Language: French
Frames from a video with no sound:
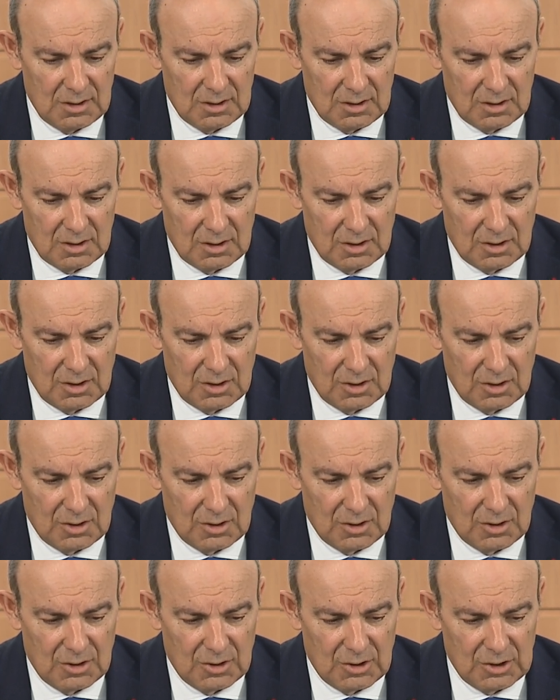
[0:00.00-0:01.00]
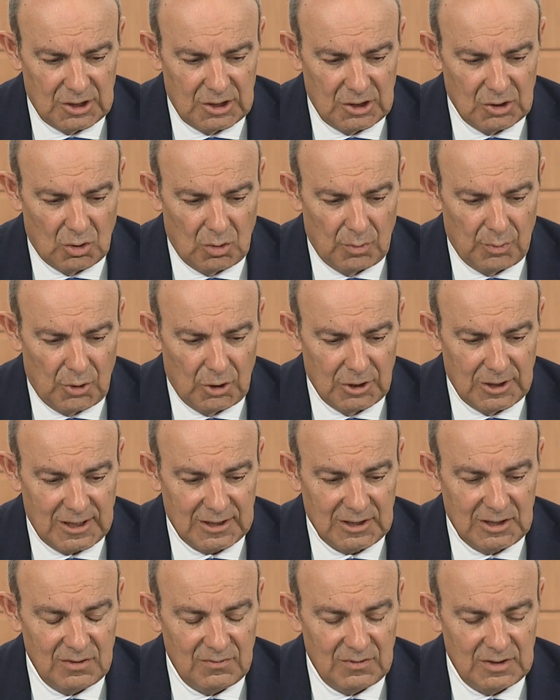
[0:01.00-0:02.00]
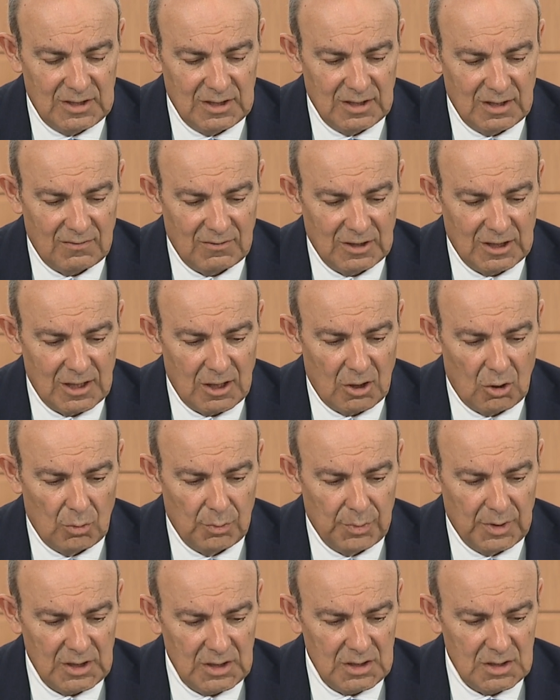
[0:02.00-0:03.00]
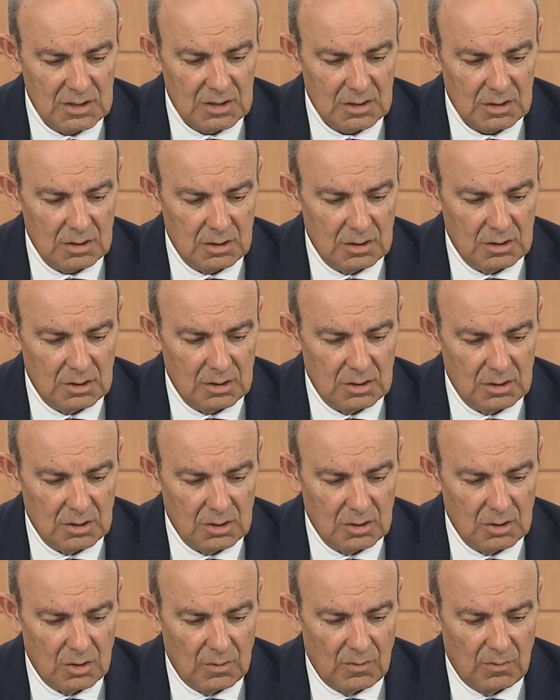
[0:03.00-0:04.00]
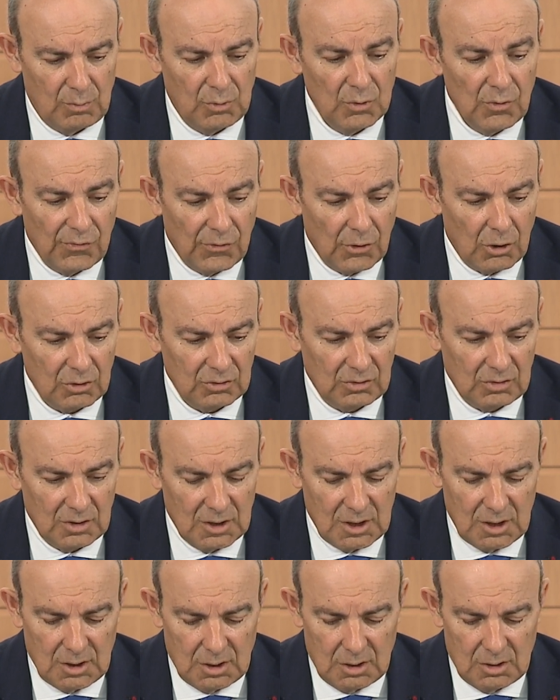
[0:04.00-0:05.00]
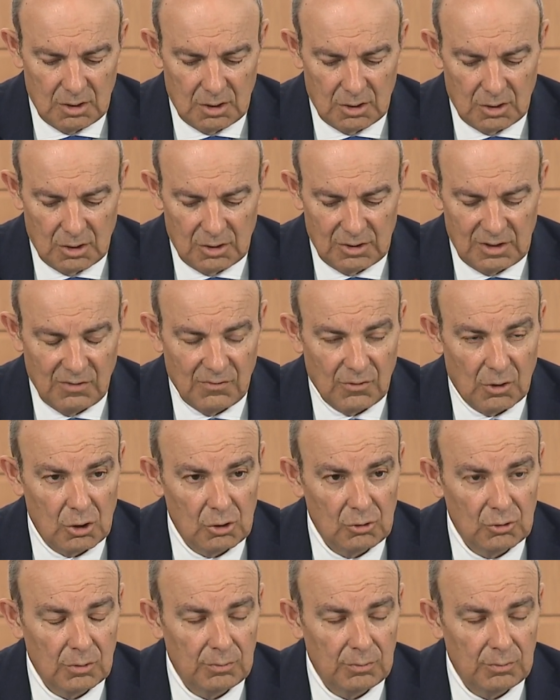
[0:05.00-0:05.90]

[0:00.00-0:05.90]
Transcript: euh, qui reprend de l'activité avec la reprise plus forte des vols